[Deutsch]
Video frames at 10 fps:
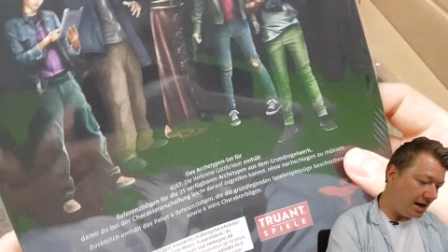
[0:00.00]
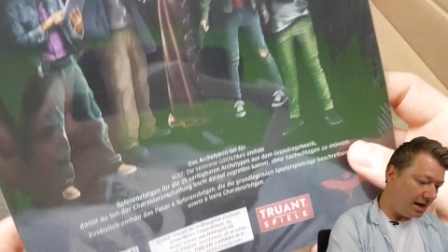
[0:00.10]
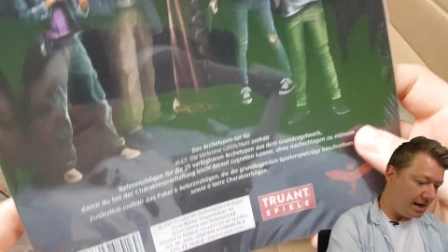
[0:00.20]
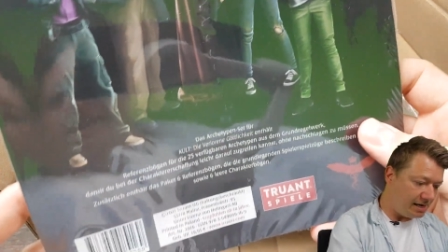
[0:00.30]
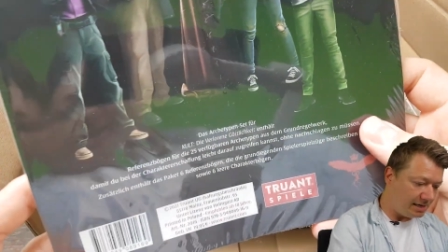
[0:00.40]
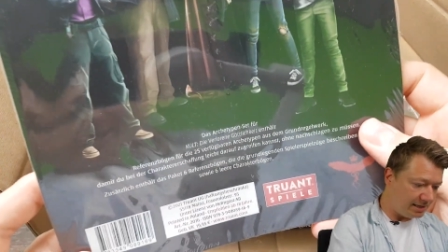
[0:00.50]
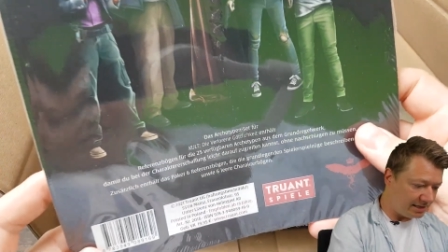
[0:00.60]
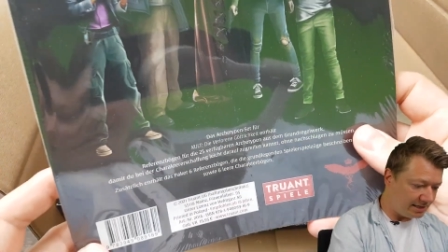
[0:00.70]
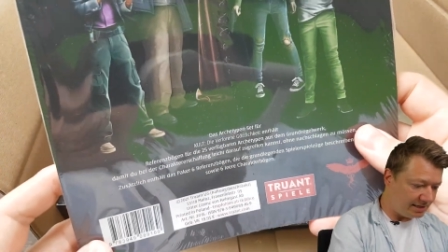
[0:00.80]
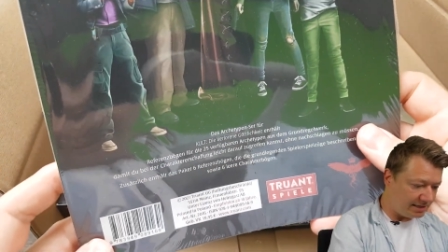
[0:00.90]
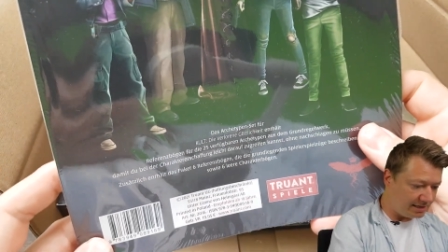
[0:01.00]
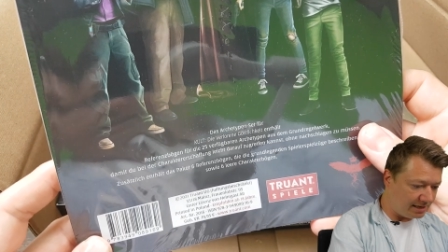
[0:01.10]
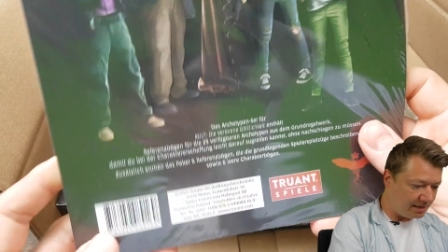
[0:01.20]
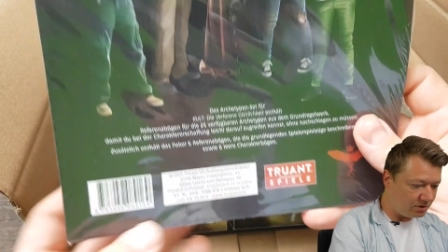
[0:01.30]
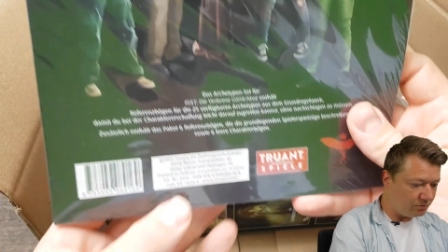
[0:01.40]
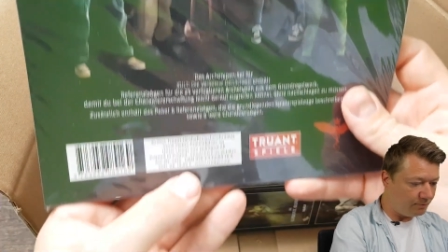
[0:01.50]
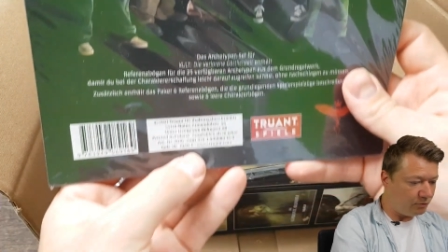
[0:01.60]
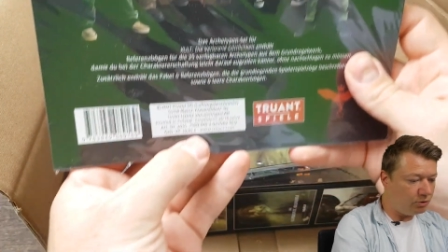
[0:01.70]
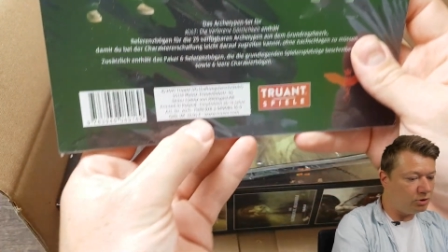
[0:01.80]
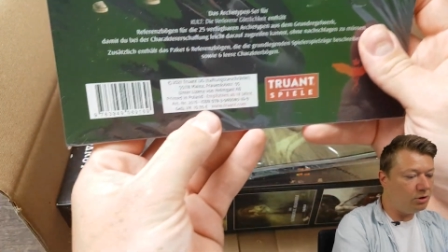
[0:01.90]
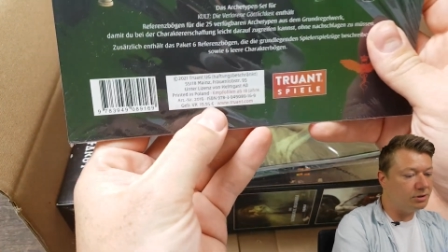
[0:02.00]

erhältlich gedacht, obwohl doch,